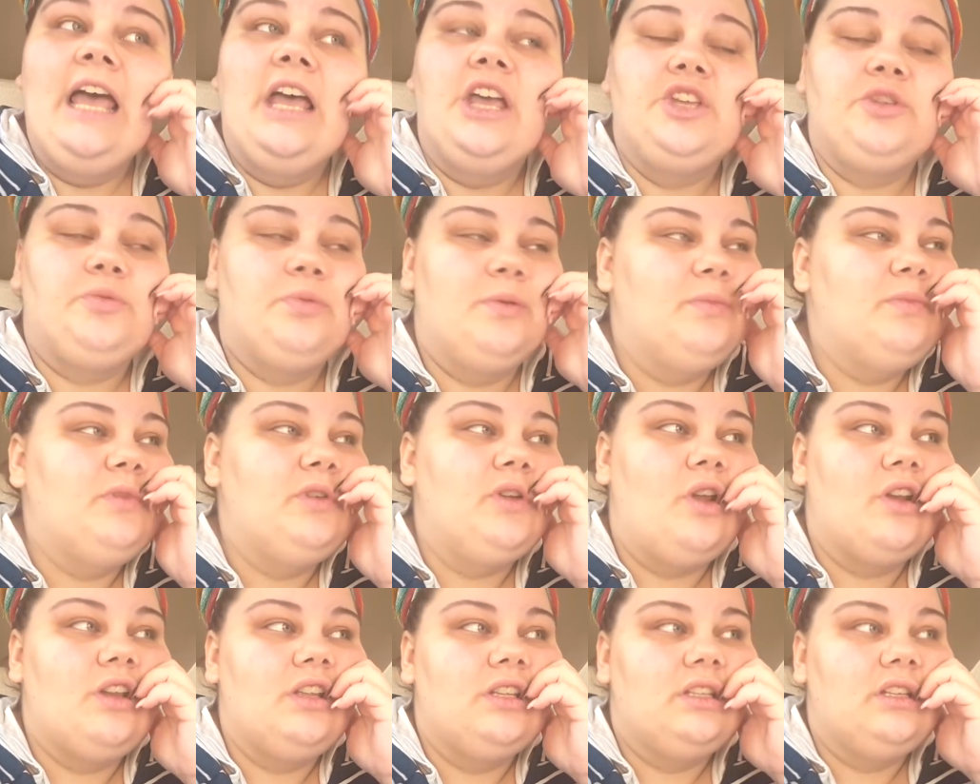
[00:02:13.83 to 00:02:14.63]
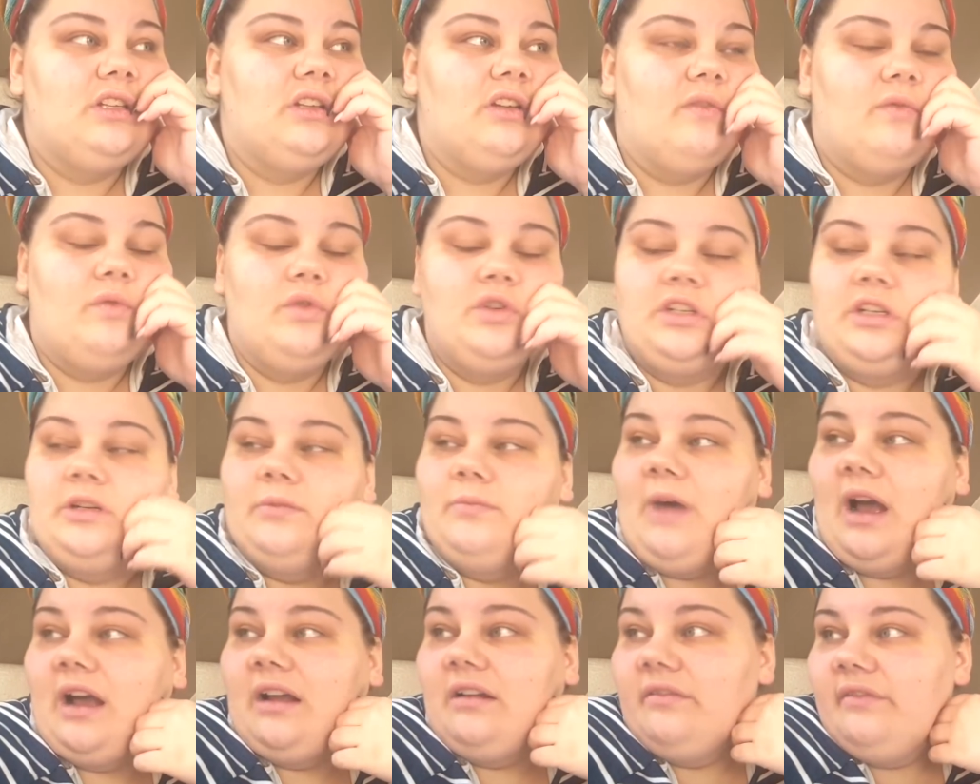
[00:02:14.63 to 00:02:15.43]
Ich bin mir noch nicht sicher, wo ich
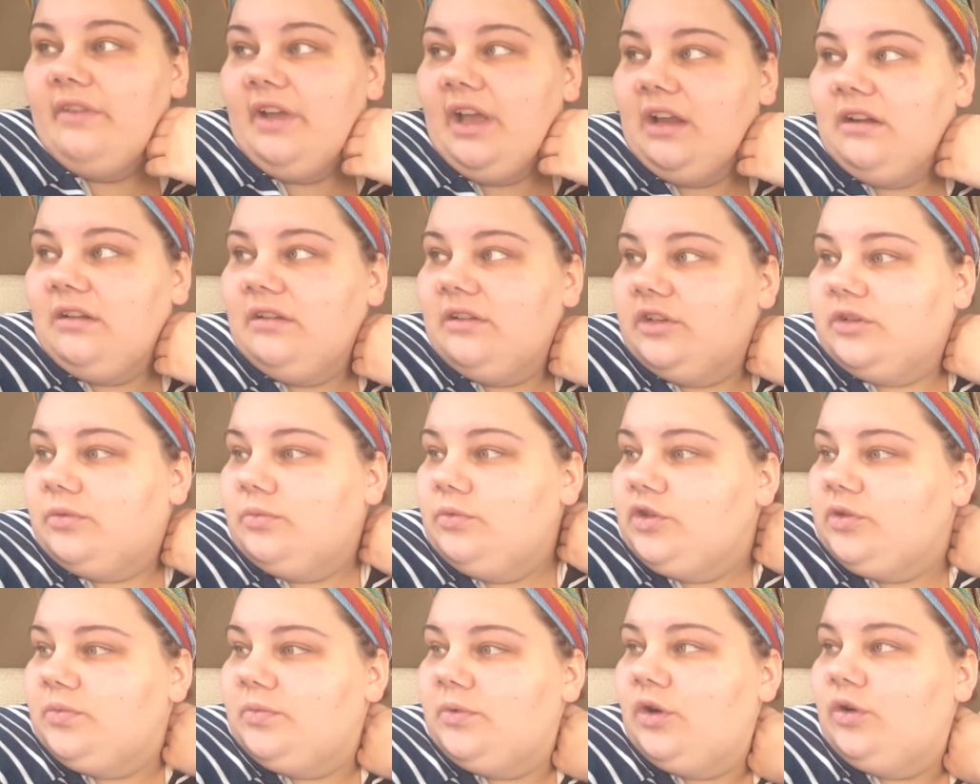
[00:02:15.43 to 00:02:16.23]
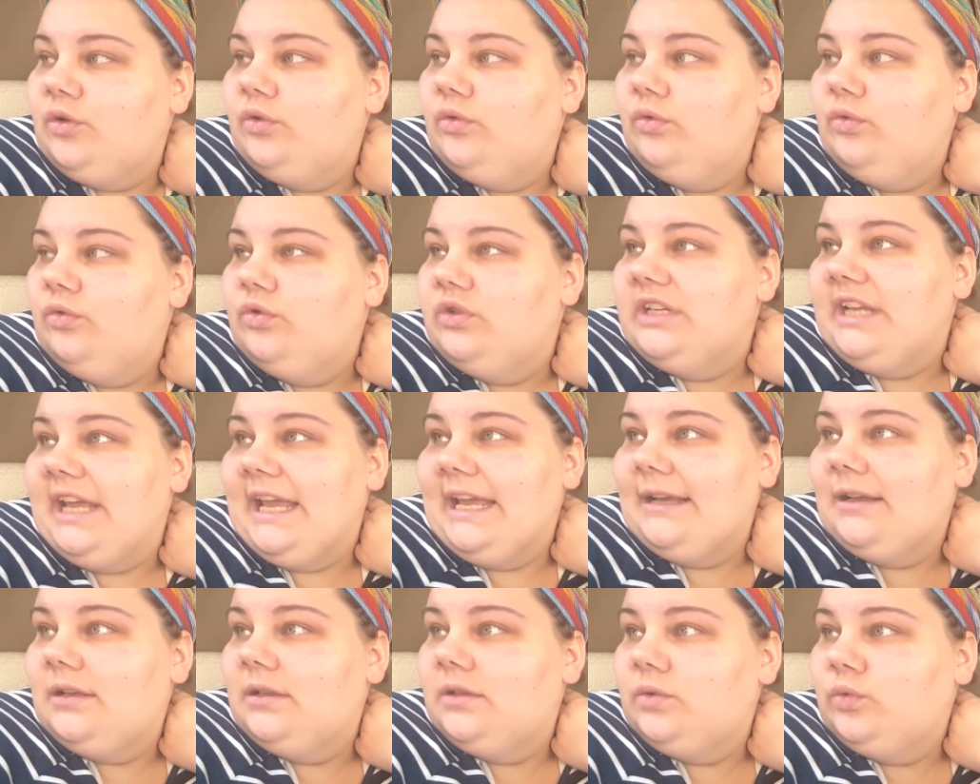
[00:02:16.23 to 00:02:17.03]
den machen werde. Ich muss mir noch eine gute
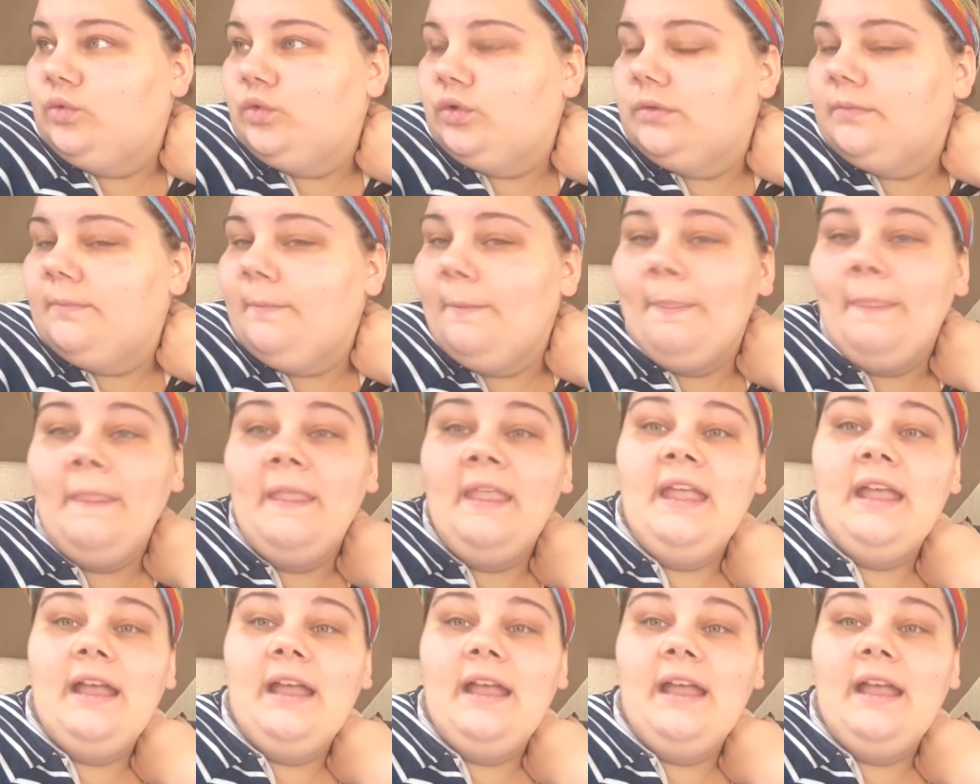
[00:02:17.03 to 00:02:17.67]
Ecke suchen.